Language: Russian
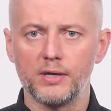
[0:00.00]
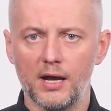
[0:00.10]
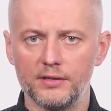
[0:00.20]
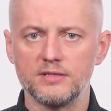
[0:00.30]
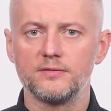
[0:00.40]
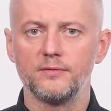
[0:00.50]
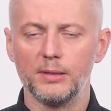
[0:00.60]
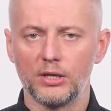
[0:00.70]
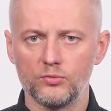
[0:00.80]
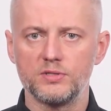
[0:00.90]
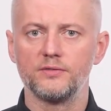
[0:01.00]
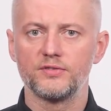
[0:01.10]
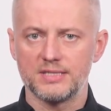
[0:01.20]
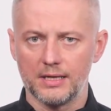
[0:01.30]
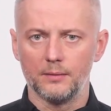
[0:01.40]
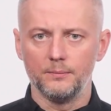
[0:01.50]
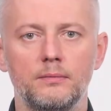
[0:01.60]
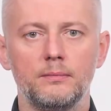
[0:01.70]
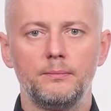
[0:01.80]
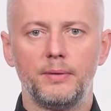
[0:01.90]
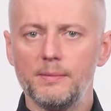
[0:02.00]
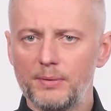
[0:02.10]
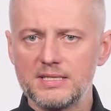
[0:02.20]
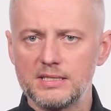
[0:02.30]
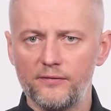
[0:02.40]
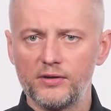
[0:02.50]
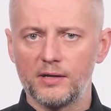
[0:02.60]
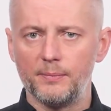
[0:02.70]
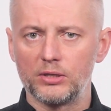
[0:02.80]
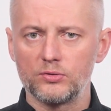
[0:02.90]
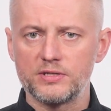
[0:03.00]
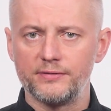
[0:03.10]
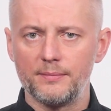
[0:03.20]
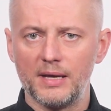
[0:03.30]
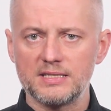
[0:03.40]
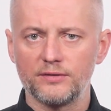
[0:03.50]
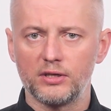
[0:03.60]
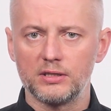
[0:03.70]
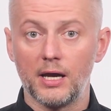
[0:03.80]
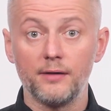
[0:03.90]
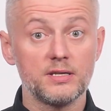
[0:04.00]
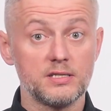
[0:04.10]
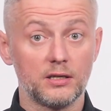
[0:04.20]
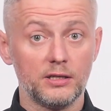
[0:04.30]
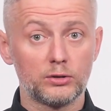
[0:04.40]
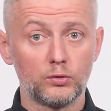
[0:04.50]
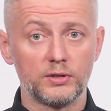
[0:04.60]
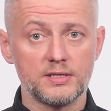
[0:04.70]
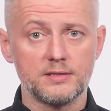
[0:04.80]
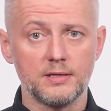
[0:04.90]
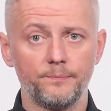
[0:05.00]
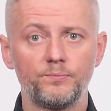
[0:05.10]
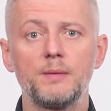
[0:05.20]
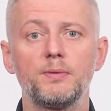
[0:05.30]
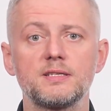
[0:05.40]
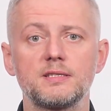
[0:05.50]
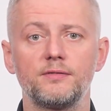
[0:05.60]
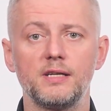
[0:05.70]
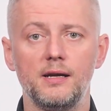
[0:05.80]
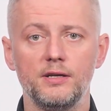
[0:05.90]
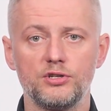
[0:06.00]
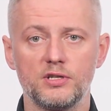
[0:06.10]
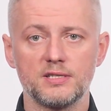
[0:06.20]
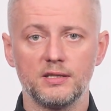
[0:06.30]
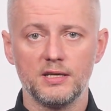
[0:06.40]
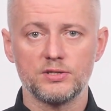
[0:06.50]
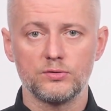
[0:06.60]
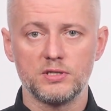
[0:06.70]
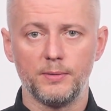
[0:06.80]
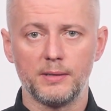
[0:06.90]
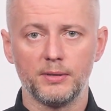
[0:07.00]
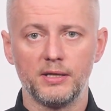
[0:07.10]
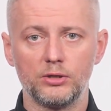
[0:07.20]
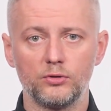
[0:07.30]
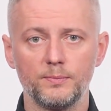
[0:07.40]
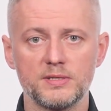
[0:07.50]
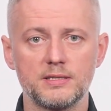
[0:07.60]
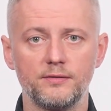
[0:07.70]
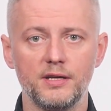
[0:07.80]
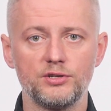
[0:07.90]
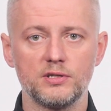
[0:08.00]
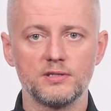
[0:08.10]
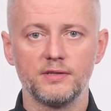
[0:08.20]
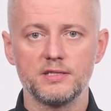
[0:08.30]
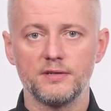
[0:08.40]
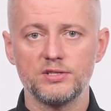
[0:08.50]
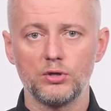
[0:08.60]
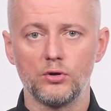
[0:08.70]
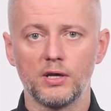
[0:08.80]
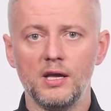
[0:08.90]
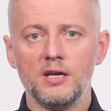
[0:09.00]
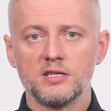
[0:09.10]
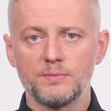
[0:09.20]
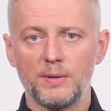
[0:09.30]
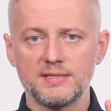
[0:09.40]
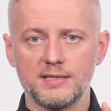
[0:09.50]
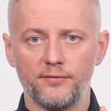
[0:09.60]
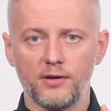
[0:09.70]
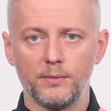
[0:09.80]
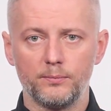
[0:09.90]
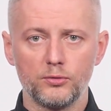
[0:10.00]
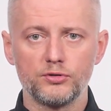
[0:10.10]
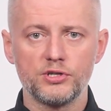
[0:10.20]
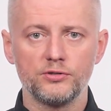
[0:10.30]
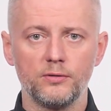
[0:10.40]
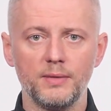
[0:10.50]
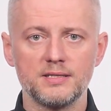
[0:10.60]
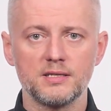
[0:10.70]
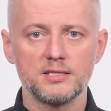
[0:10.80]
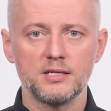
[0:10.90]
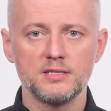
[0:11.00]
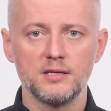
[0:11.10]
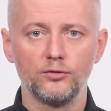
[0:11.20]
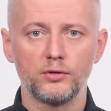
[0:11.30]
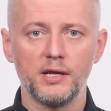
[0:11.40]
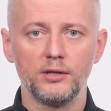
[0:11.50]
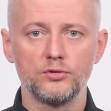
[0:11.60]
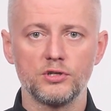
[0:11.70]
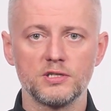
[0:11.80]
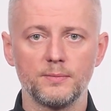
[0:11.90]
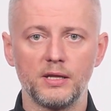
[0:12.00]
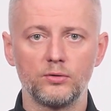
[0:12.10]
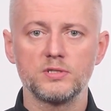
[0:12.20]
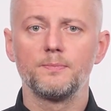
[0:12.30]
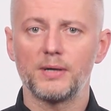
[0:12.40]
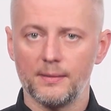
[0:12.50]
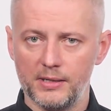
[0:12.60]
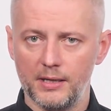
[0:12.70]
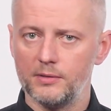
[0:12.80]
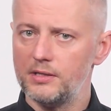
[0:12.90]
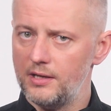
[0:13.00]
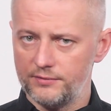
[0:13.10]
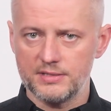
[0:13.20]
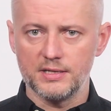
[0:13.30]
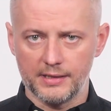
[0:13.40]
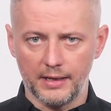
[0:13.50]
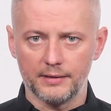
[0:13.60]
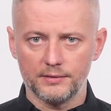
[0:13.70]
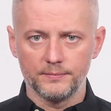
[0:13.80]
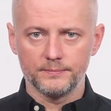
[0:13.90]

реальность в Беларуси в целом. При поставках белорусского мяса в Китай возникли трудности. Поставляли через Одессу, теперь планируют поставлять через Владивосток. С поставками пушечного мяса из России в Украину через Беларусь проблем не возникает.